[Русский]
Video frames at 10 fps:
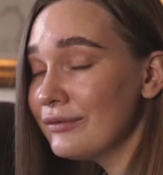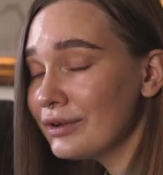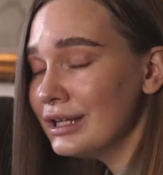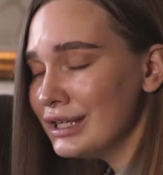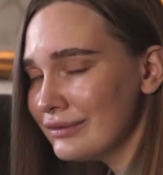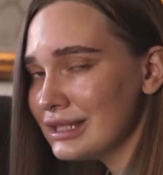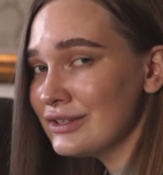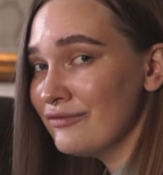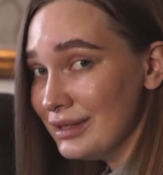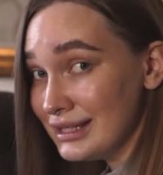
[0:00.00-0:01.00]

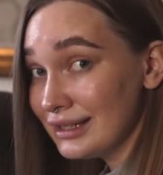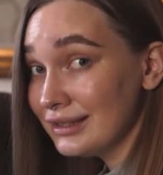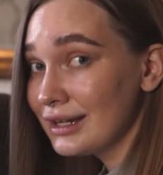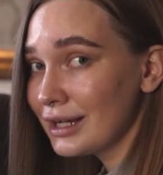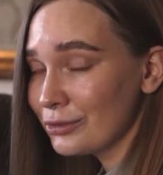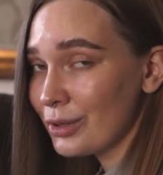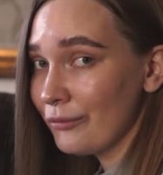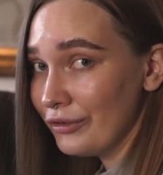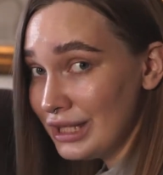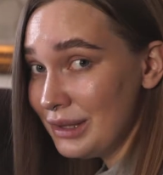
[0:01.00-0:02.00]
вклинивайтесь в беседы, к
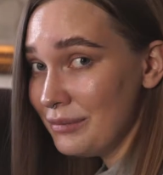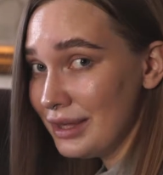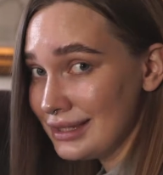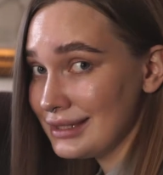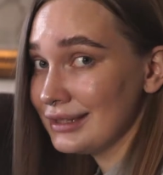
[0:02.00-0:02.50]
которым вы не имеете